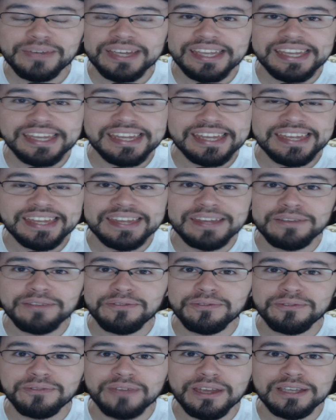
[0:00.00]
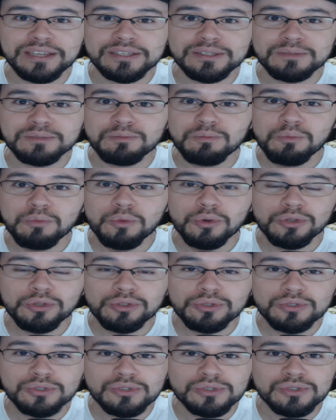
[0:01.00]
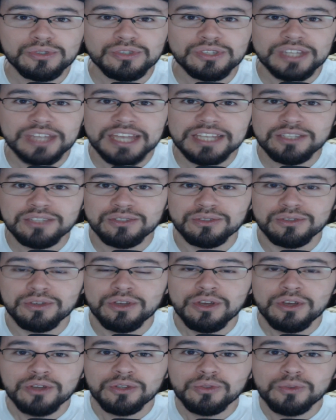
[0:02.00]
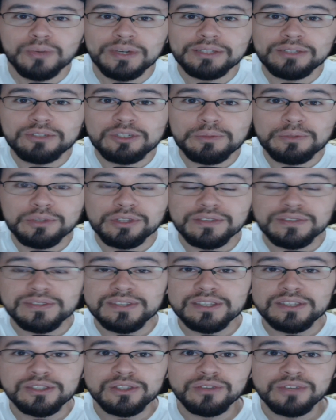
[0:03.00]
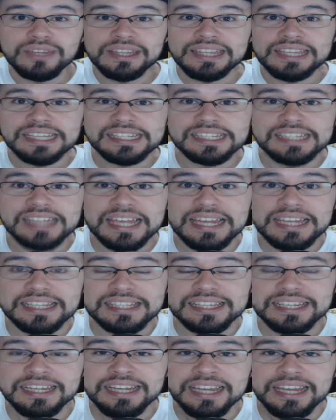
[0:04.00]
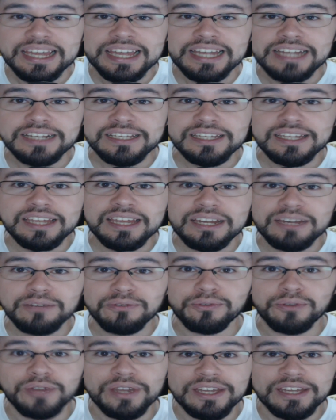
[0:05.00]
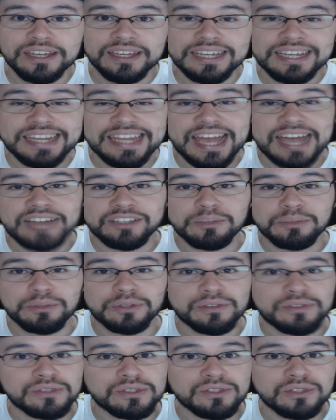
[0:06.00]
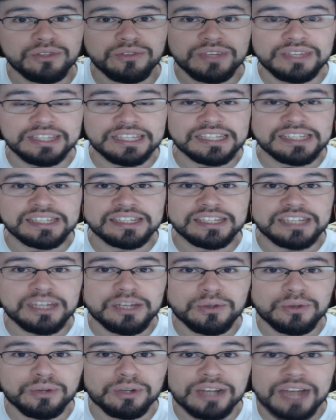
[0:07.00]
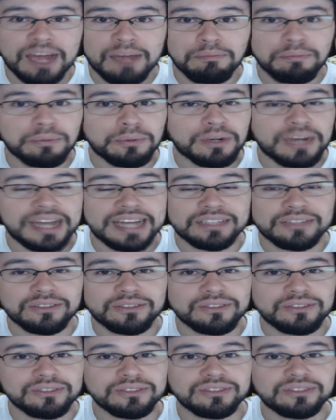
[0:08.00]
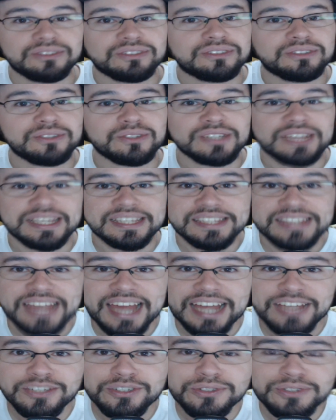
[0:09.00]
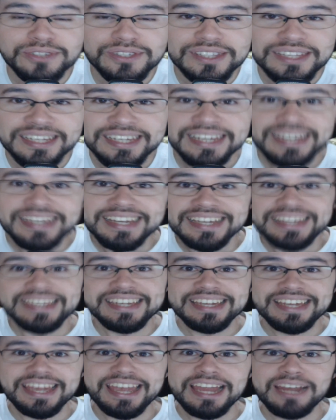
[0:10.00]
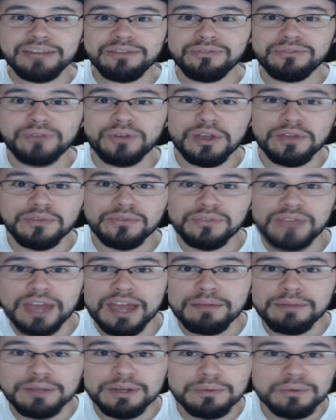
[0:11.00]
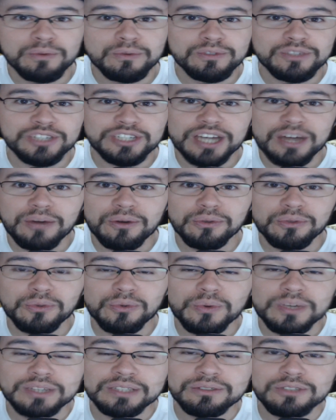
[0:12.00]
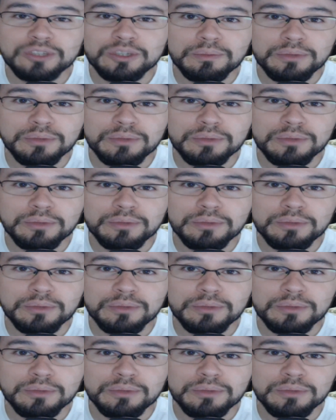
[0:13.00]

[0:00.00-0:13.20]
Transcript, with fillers: aí que fez muito sucesso no ano de 1996, né? Ele, ele foi criado em 1995 lá pro lado do, dos asiáticos, né? E ele foi febre mundial no ano de